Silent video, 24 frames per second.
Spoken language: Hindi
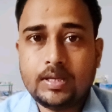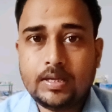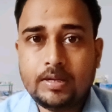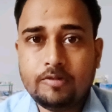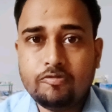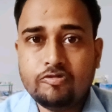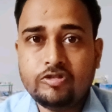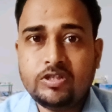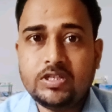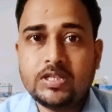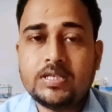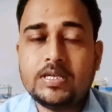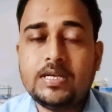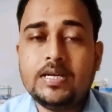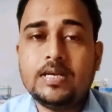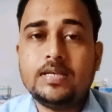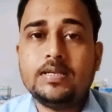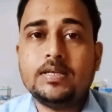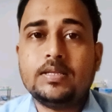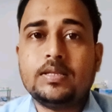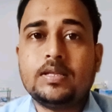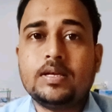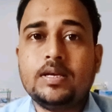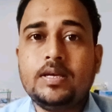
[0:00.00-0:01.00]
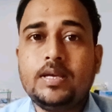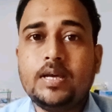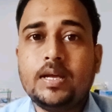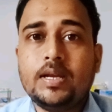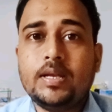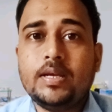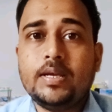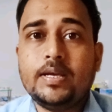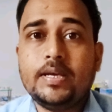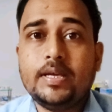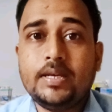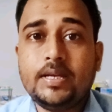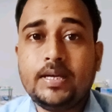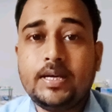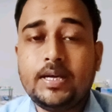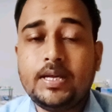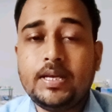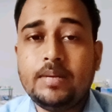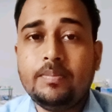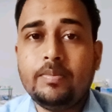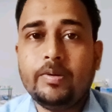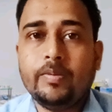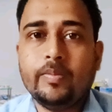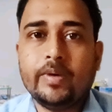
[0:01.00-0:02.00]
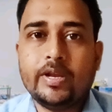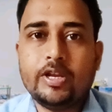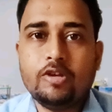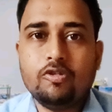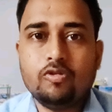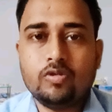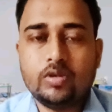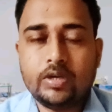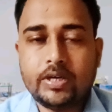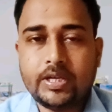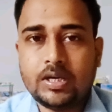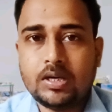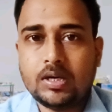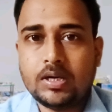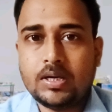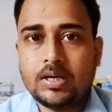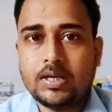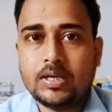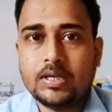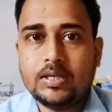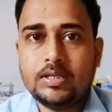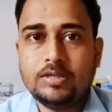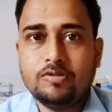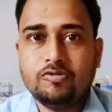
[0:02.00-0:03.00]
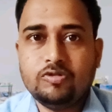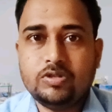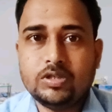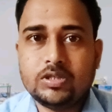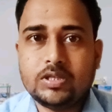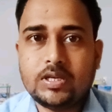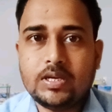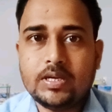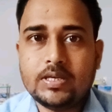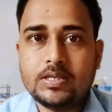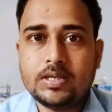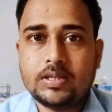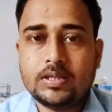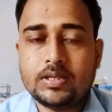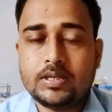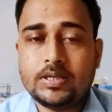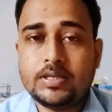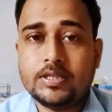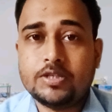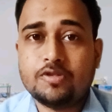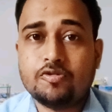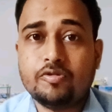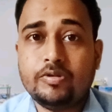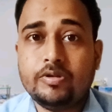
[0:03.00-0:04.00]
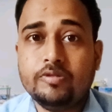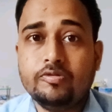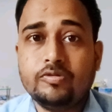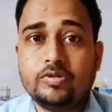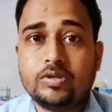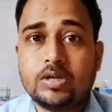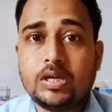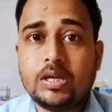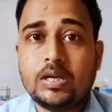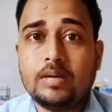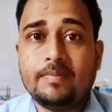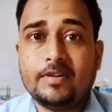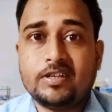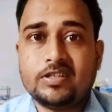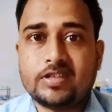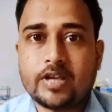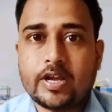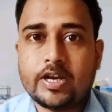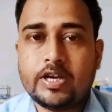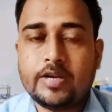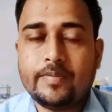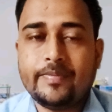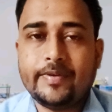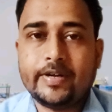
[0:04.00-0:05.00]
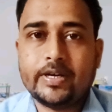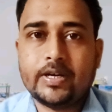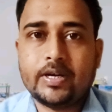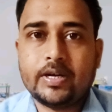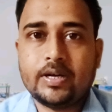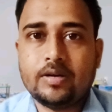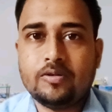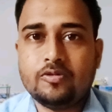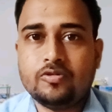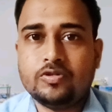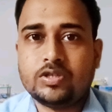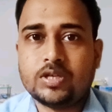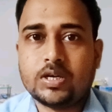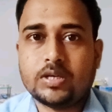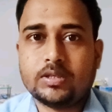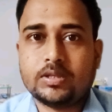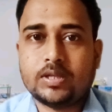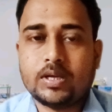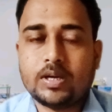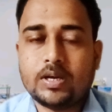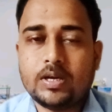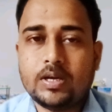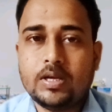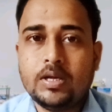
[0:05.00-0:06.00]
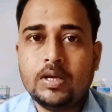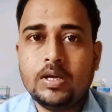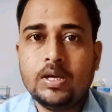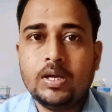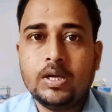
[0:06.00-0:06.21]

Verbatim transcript: यूजेज लिया जाता है यानी किन किन बीमारियों को ठीक करने के लिए यूजेस लिया जाता है इसको यूज करने पर साइड इफेक्ट क्या हो सकता है